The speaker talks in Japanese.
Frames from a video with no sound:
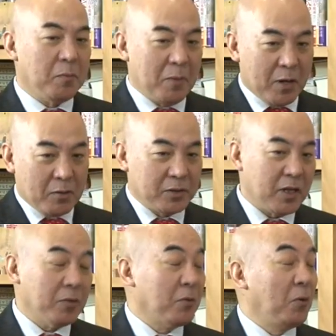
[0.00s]
もまあ
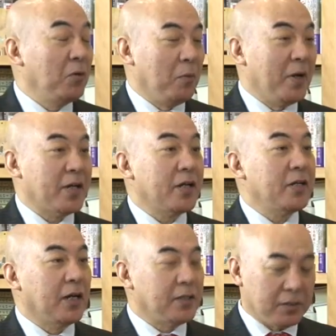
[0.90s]
先ほどの本の前書きに
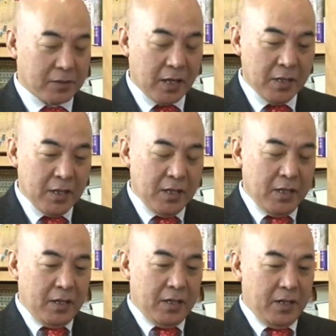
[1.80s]
書いたんですが。
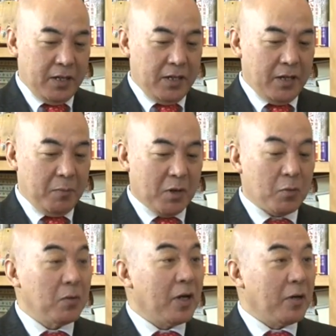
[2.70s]
えー、えー、まあ、
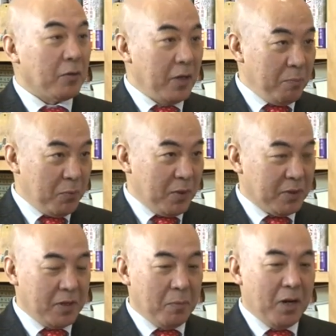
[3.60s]
今回の憲法はで
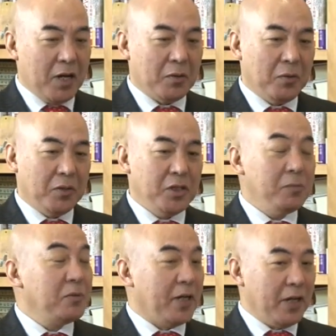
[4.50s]
すね、まあ、あの一
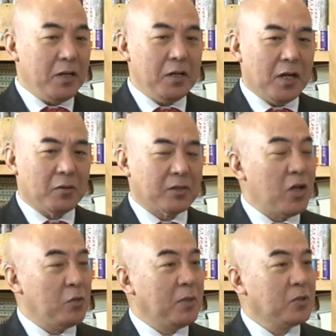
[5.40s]
部でねあの左
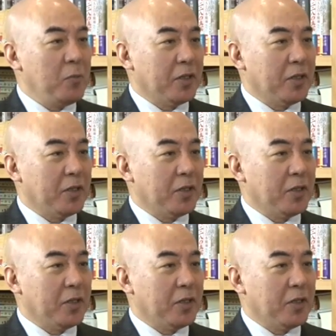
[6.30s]
翼マスコミ